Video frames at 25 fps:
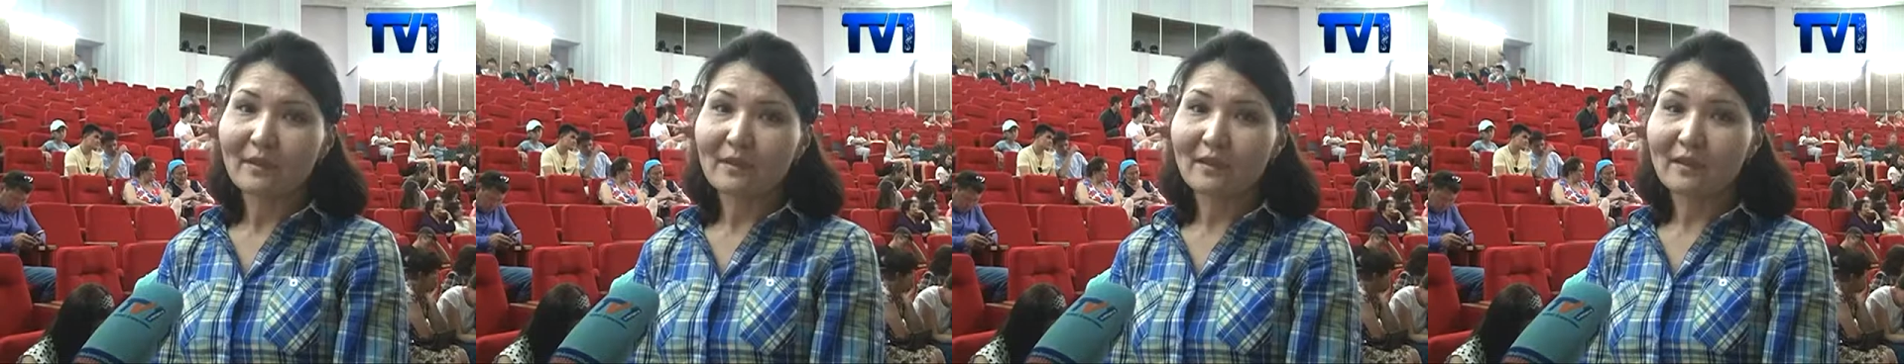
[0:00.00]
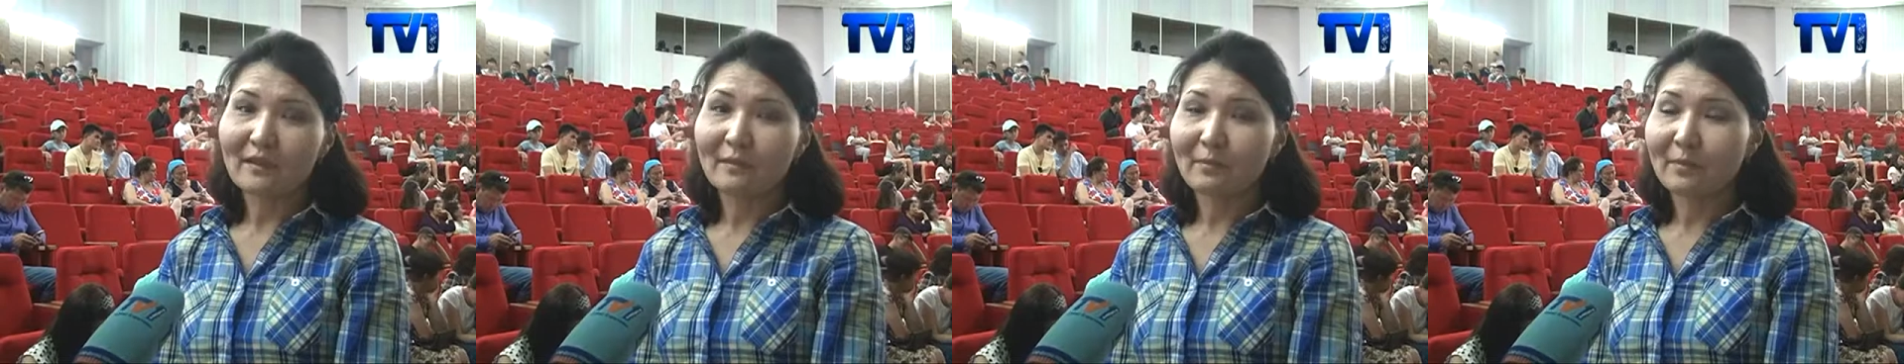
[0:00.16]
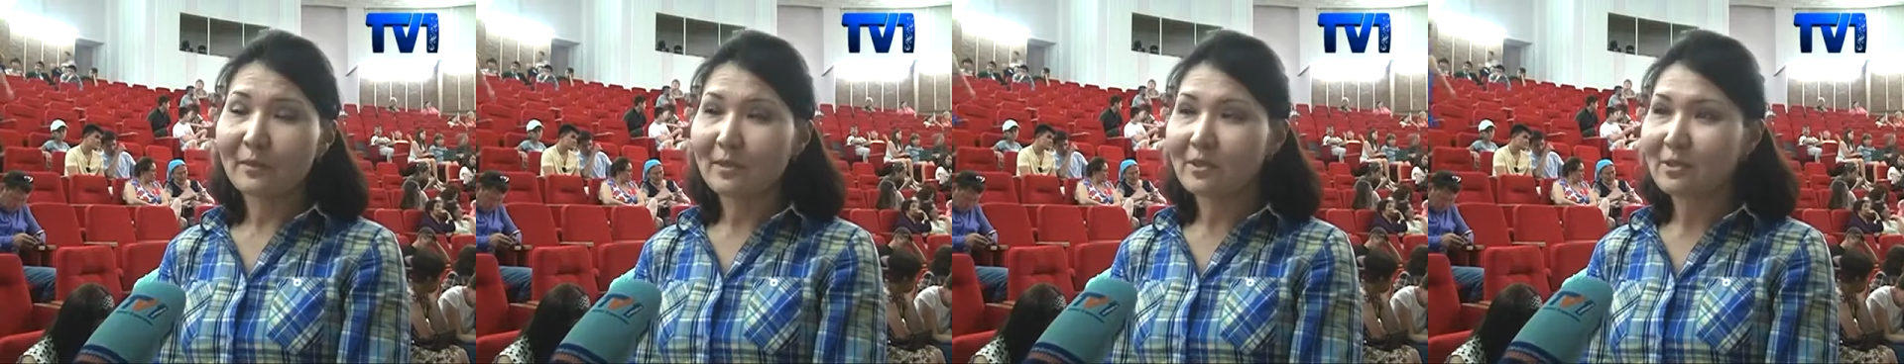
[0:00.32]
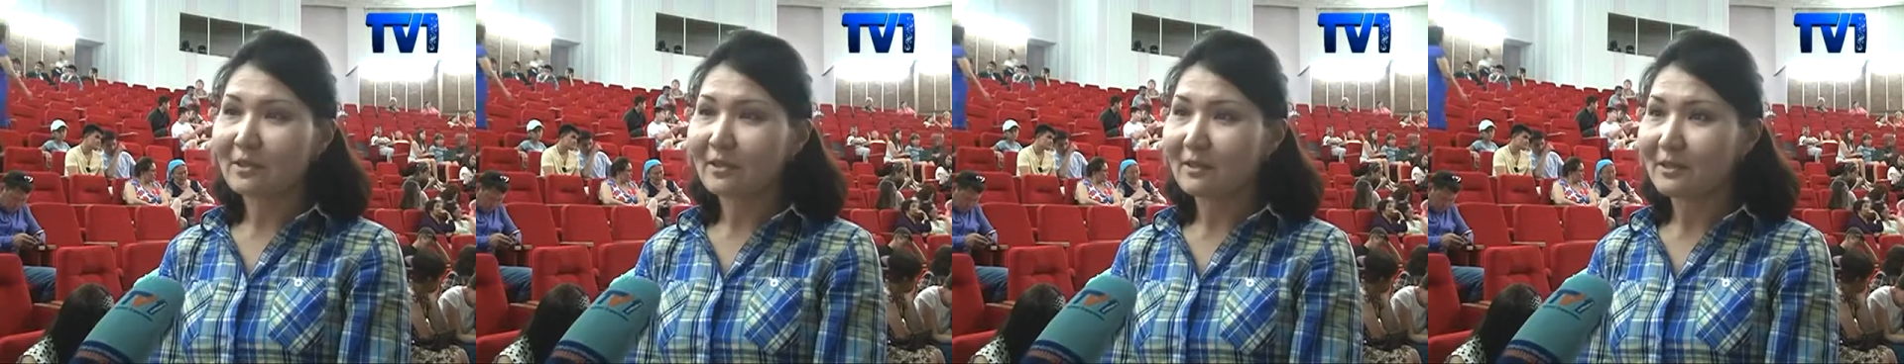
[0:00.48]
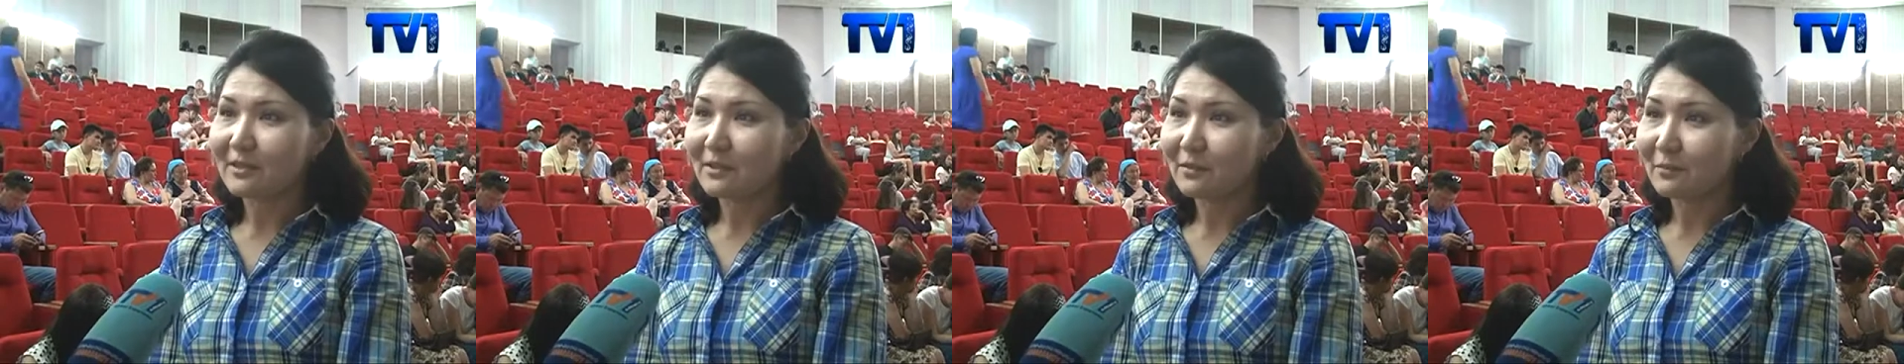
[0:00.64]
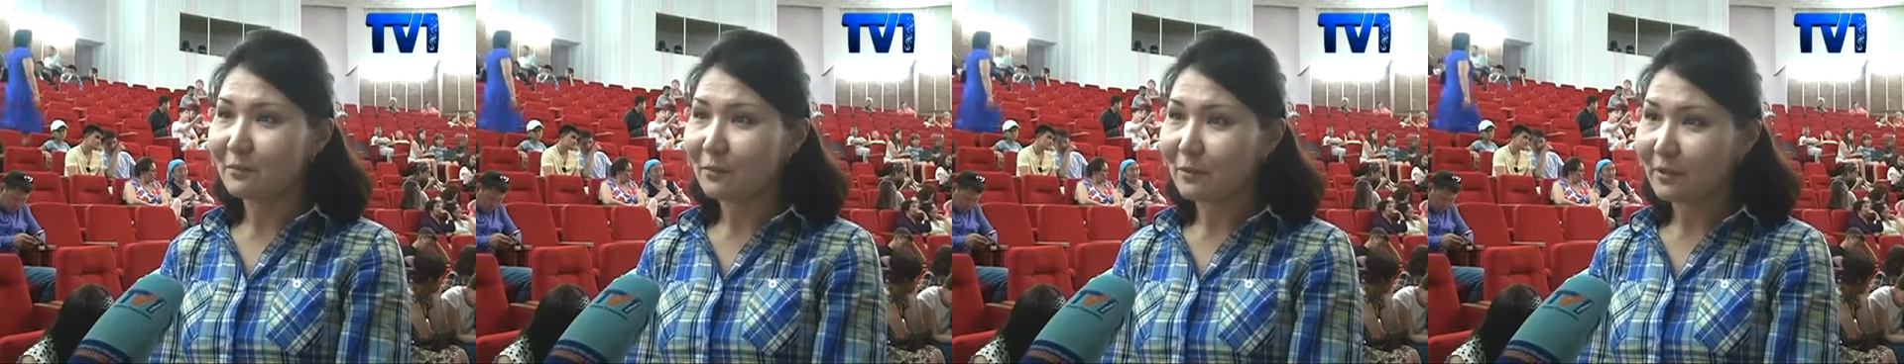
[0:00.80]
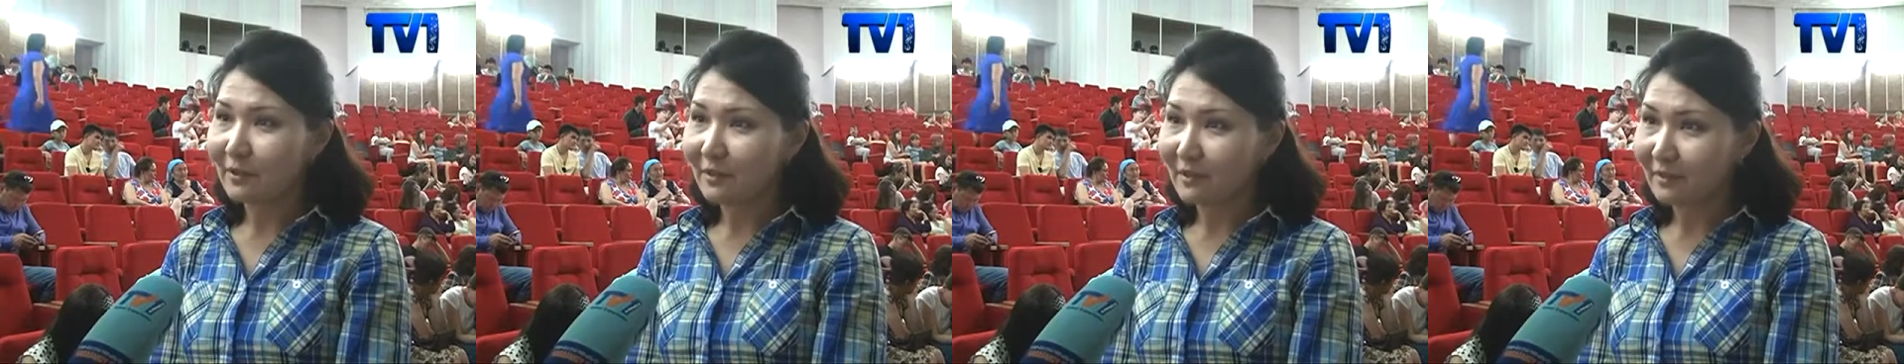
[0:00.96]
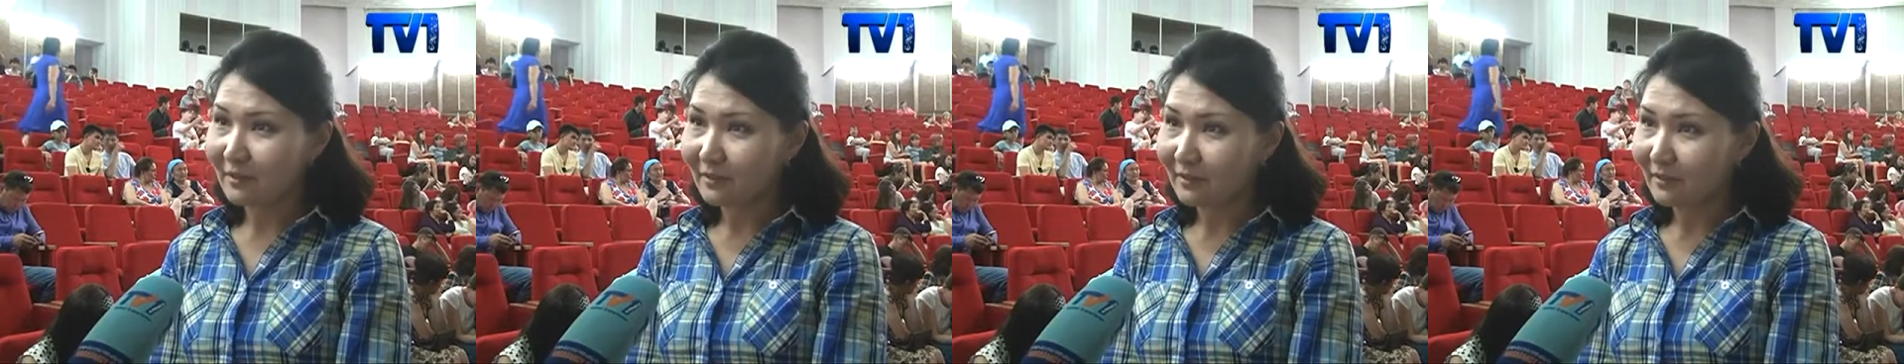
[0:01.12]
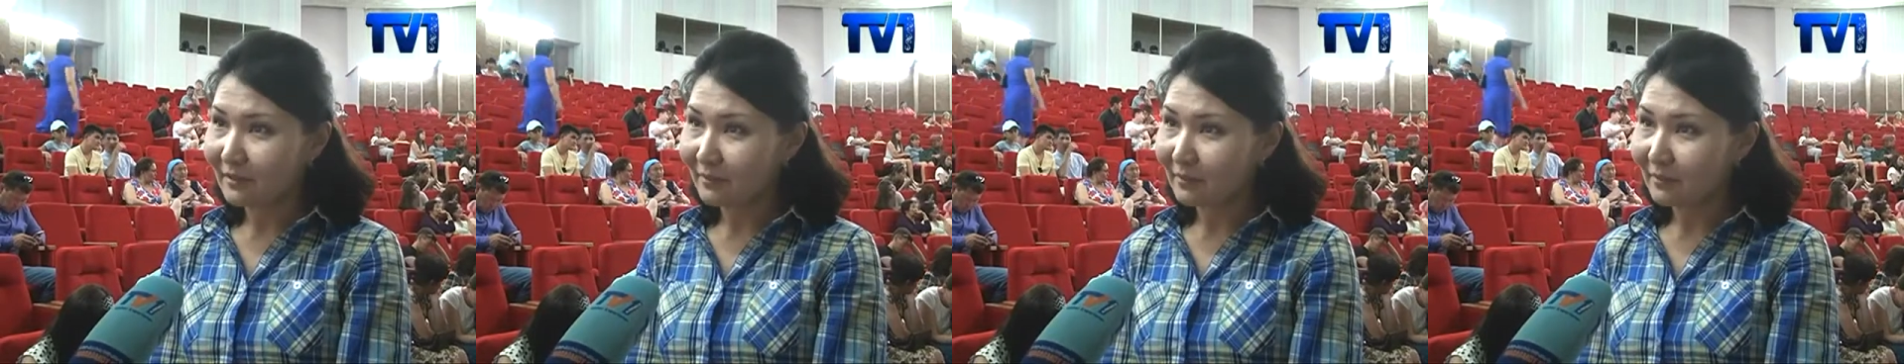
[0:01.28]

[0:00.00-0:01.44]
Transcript: Я пришла сегодня